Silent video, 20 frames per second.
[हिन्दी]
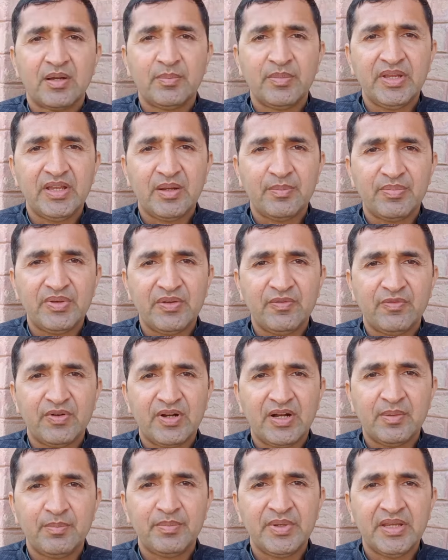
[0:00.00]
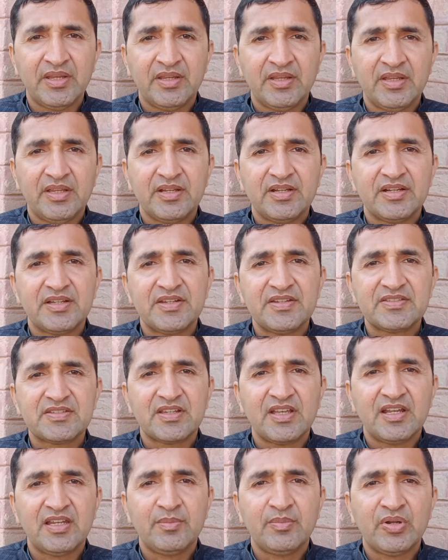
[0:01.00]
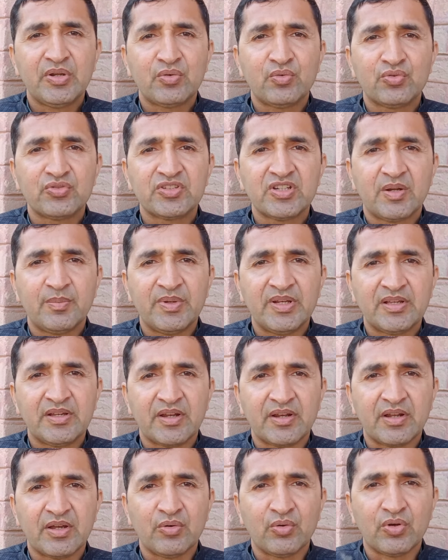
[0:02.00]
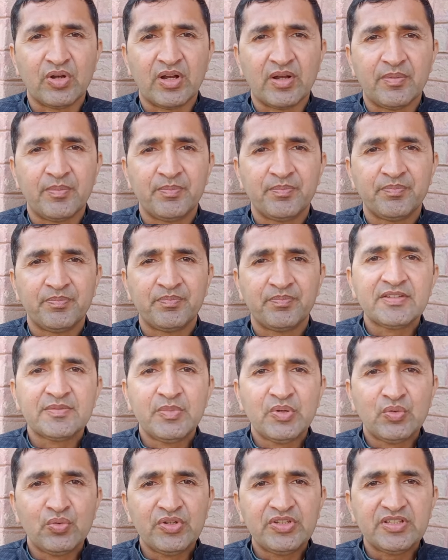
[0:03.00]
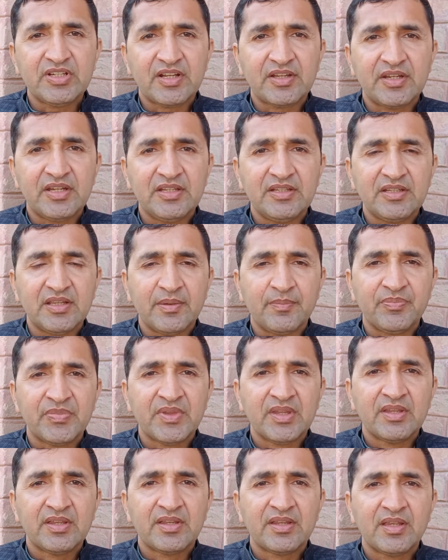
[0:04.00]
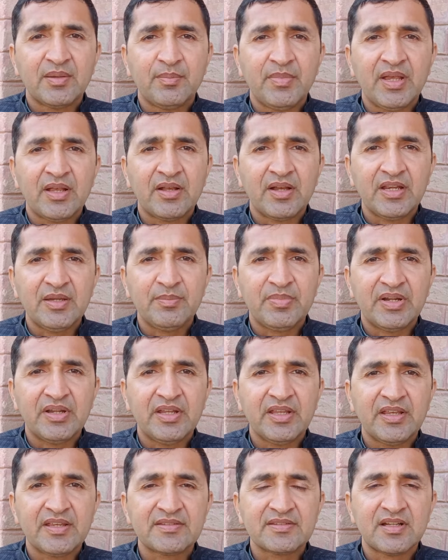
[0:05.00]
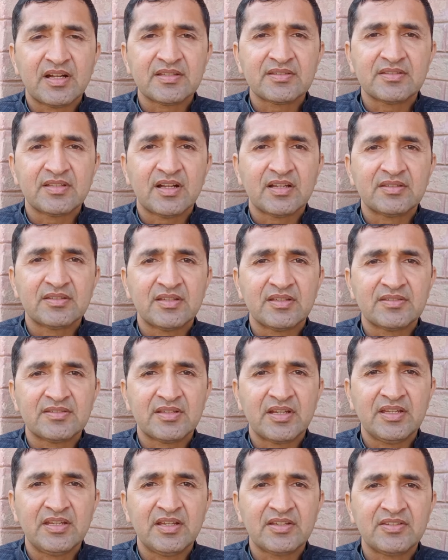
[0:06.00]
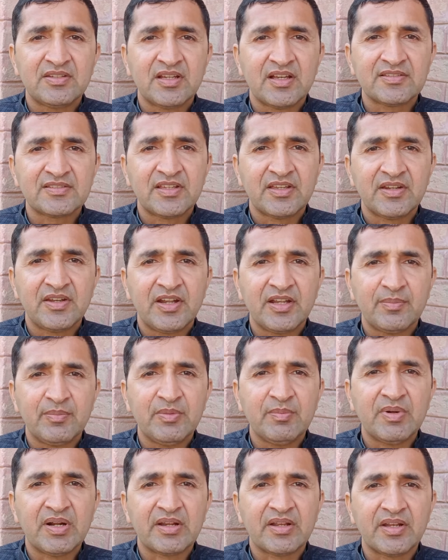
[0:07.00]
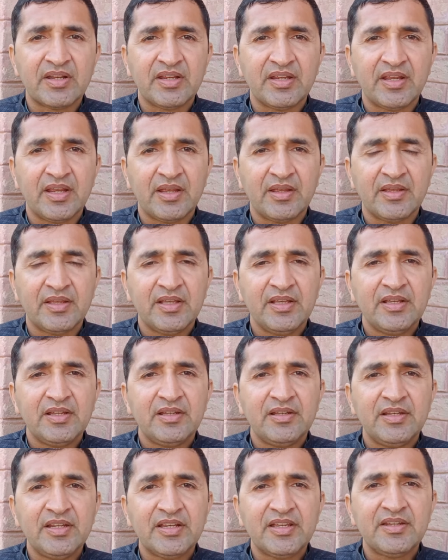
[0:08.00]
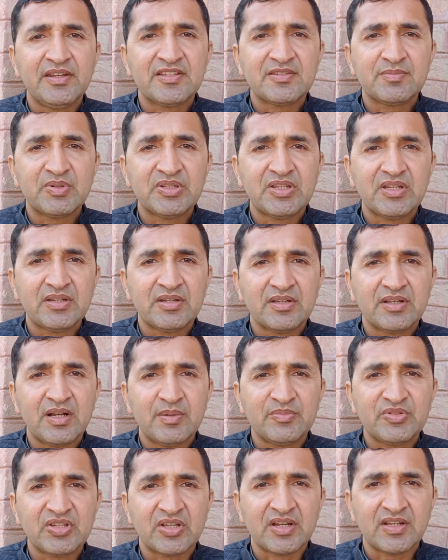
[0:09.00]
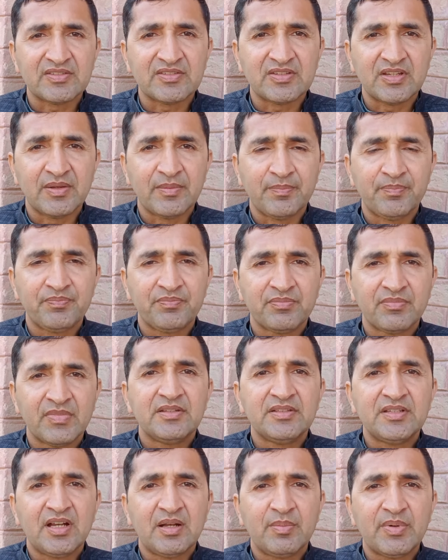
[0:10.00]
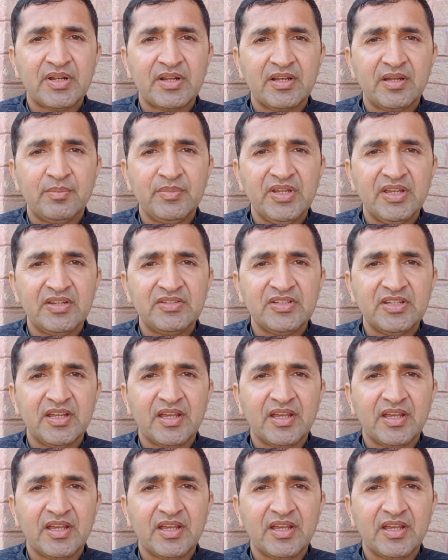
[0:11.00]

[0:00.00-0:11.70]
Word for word: हमें अपने फार्म में रिस्क एलिमेंट को शामिल करना होगा इसमें कोई शक नहीं है कि महंगाई बढ़ने के साथ साथ ज़रूरी अजनास के रेट भी बढ़ रहे हैं लेकिन नस्बता कम शरह से यहाँ पर अलमिया